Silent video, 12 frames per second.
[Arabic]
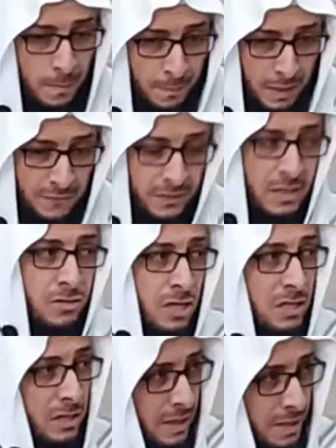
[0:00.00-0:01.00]
معرفة
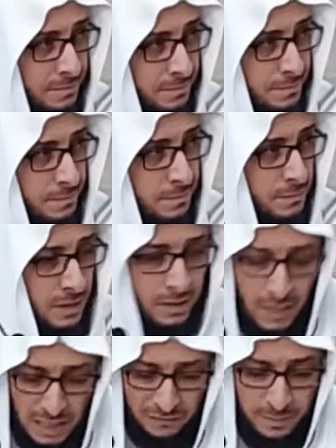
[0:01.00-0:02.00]
جيدة
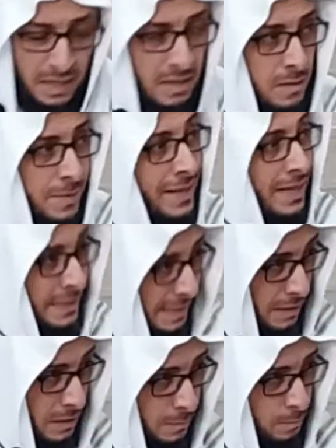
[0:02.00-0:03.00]
يعني يعرف ما الذي بين
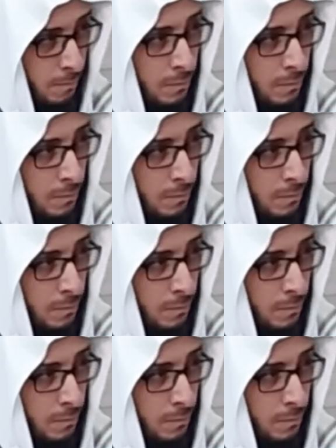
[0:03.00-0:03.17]
يديه